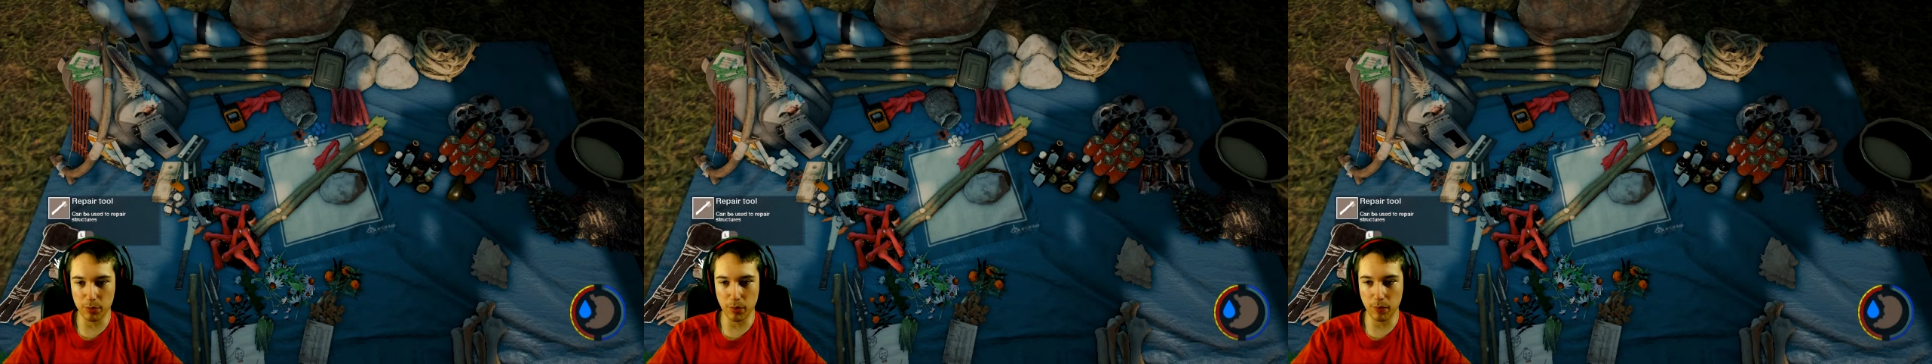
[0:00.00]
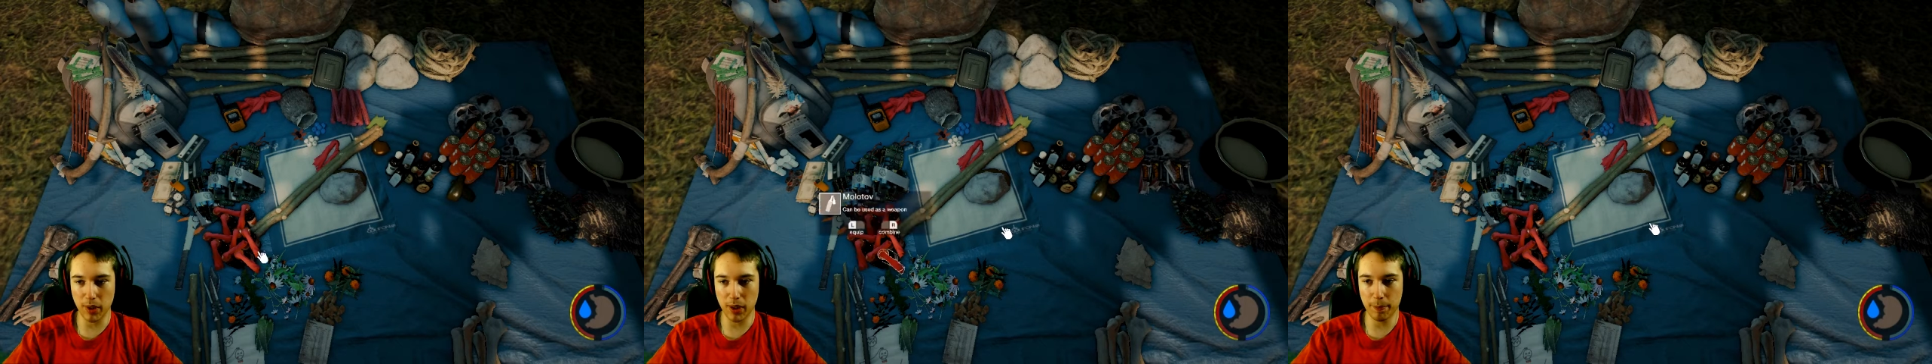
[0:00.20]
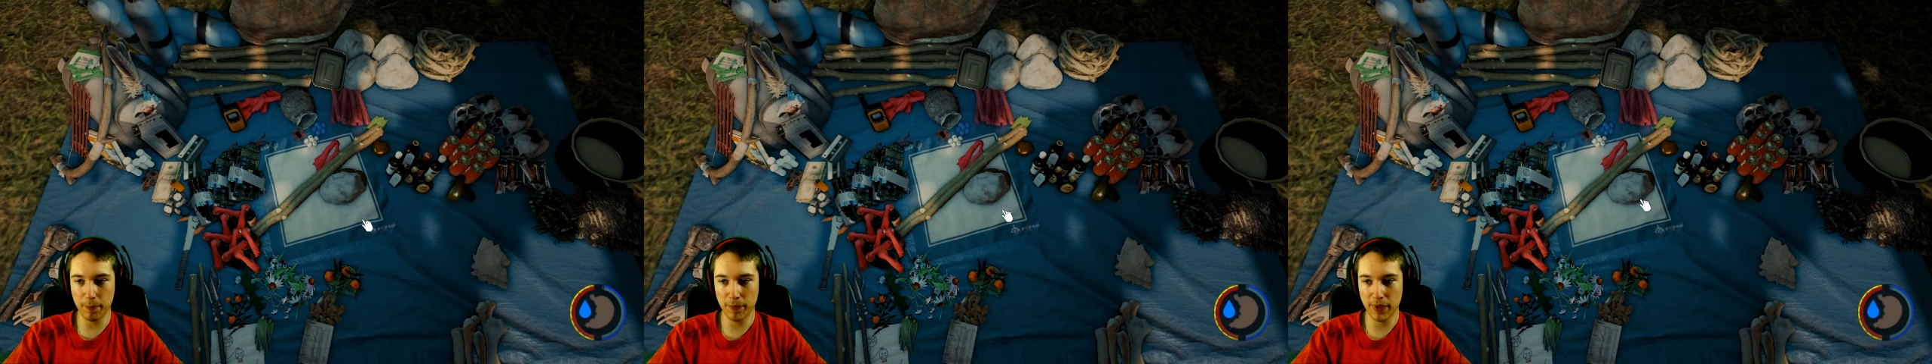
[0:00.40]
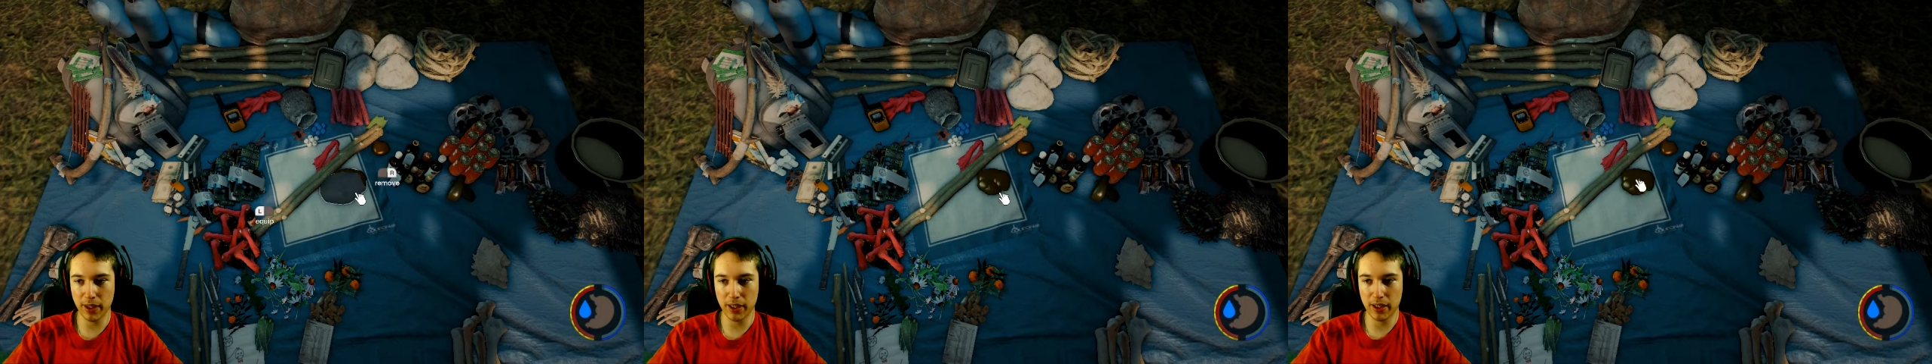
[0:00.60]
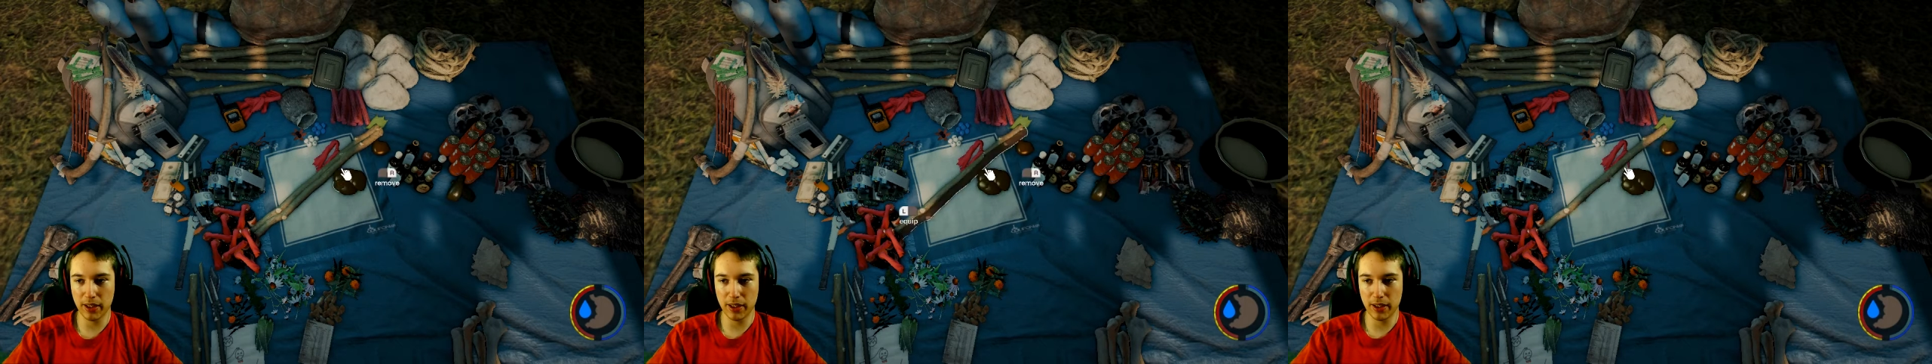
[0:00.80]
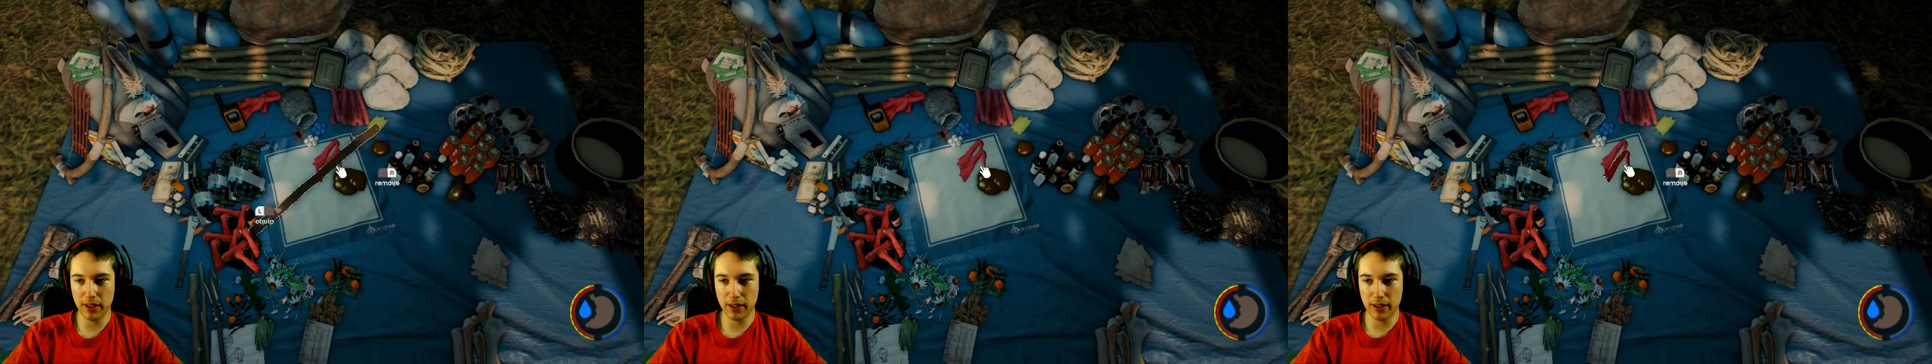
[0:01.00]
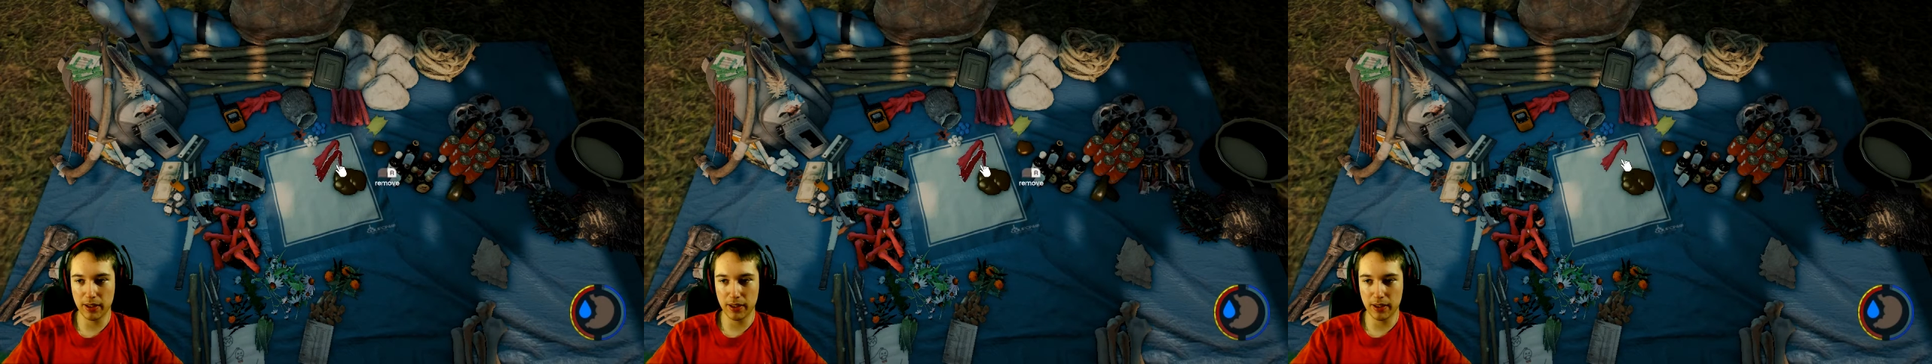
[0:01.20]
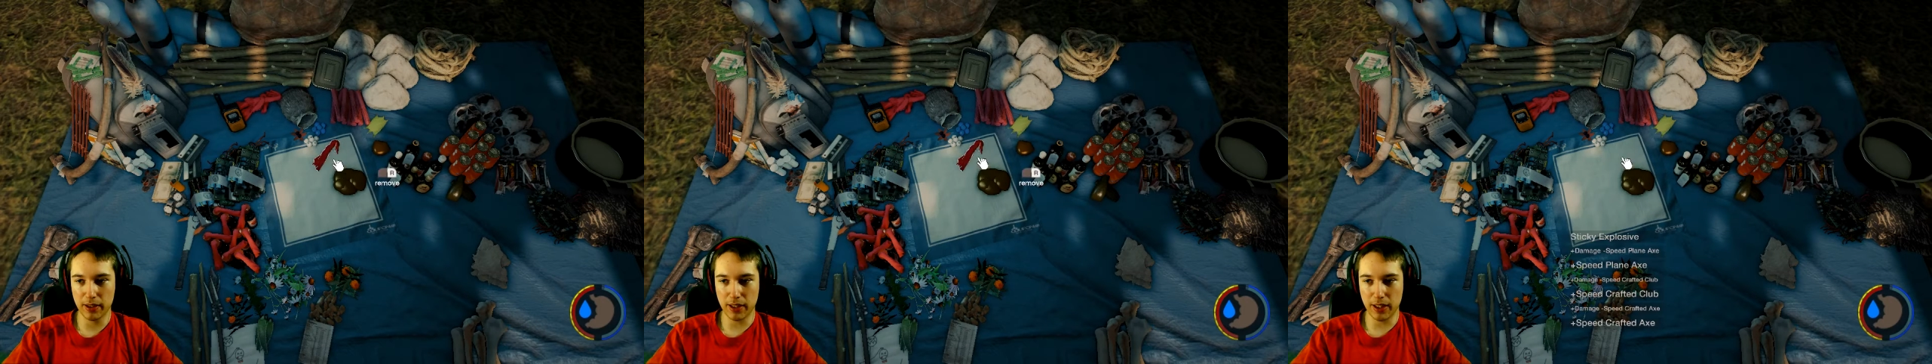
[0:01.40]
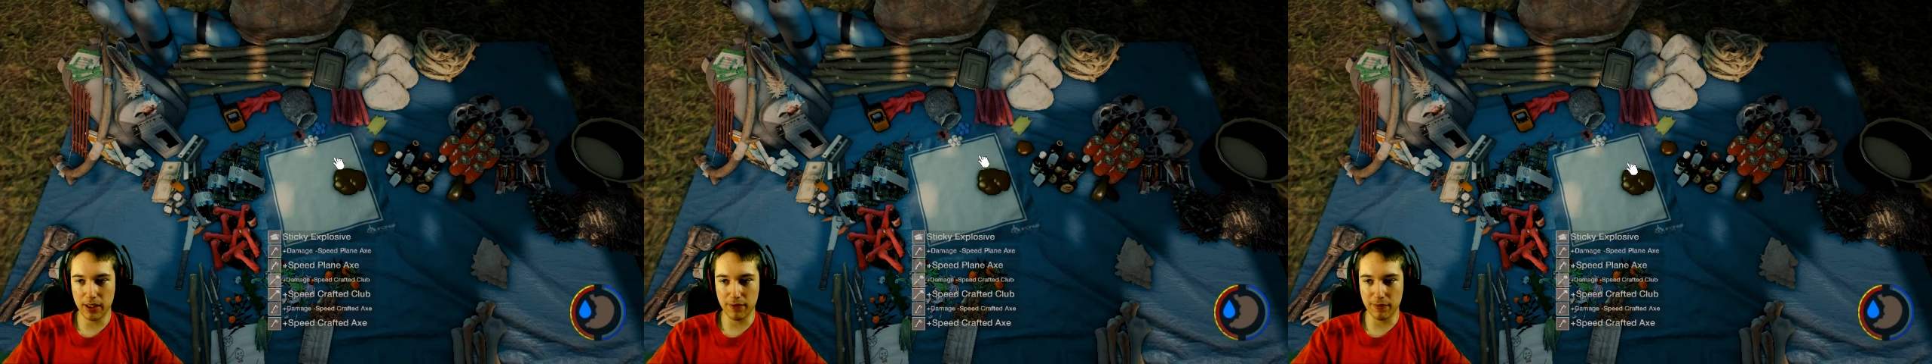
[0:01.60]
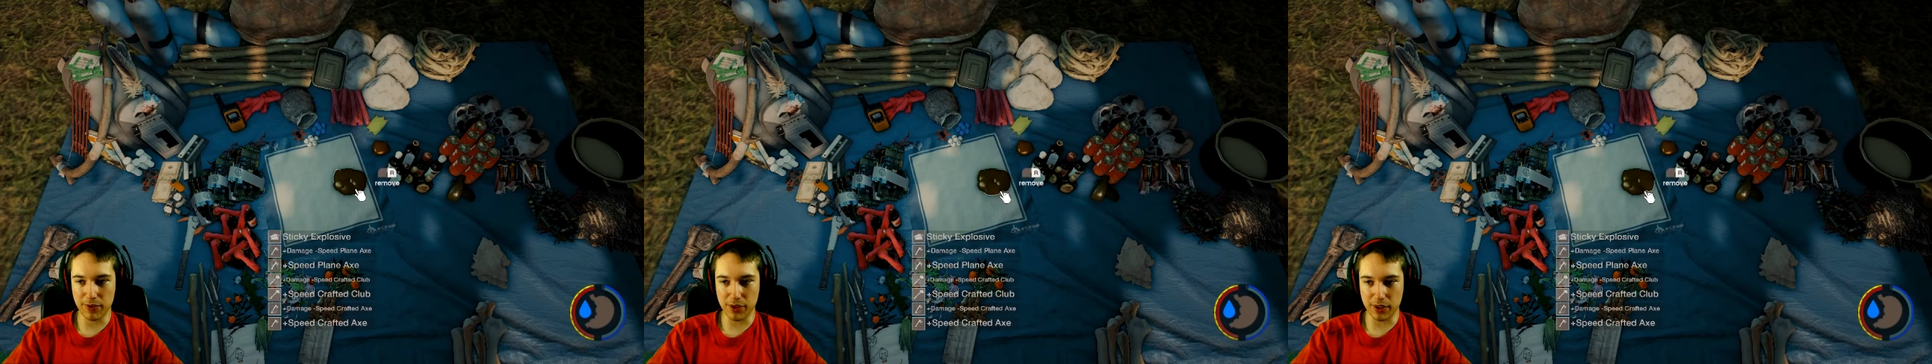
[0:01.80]
mam, ale
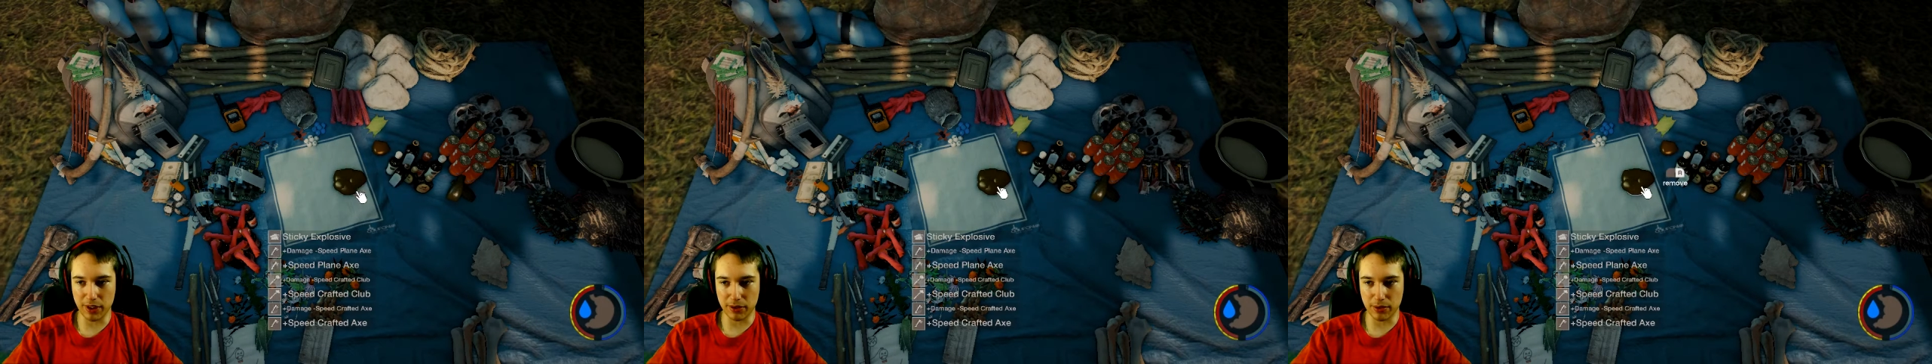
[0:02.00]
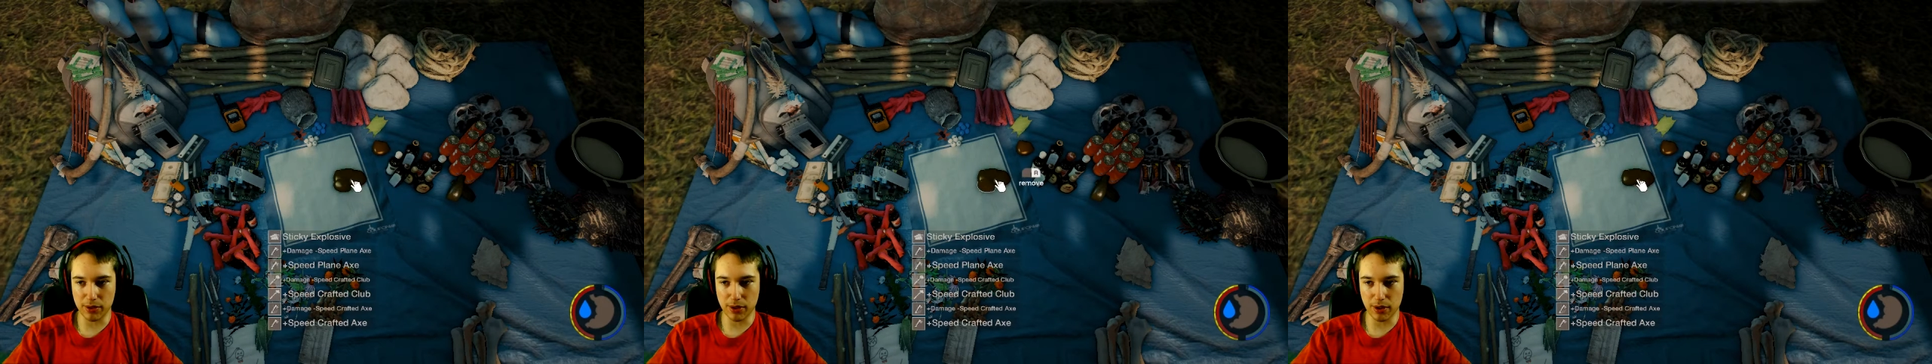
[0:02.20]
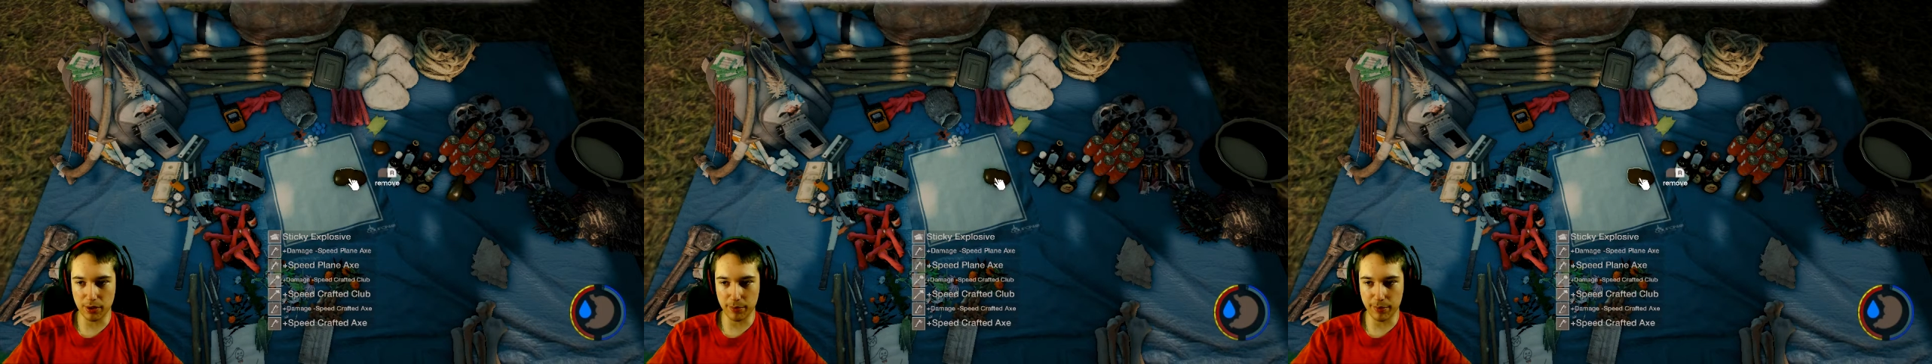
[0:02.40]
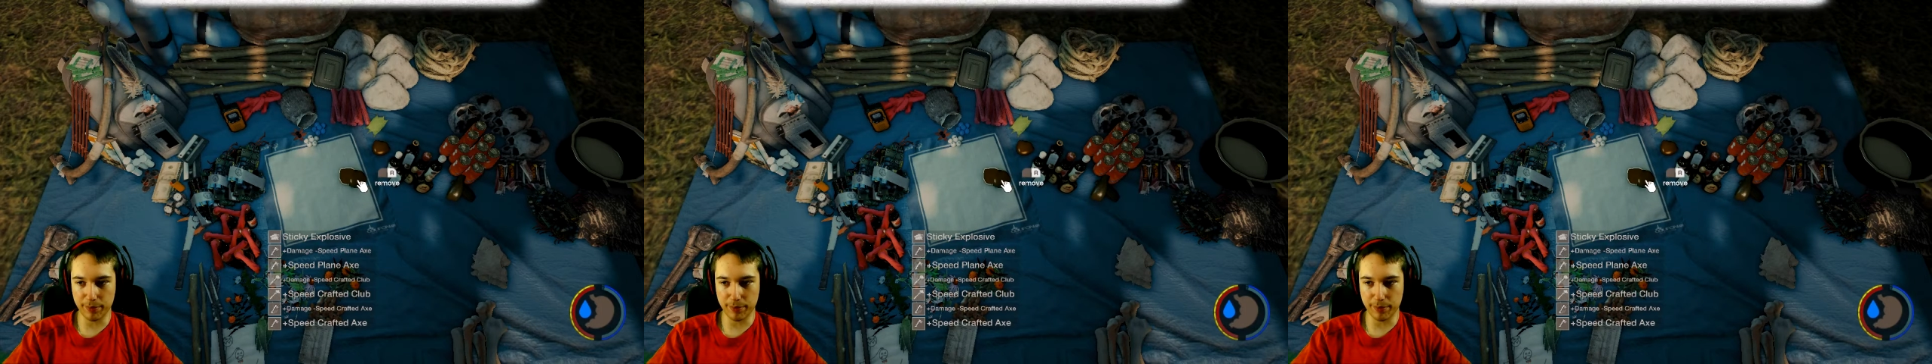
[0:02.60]
właśnie tak to się robi.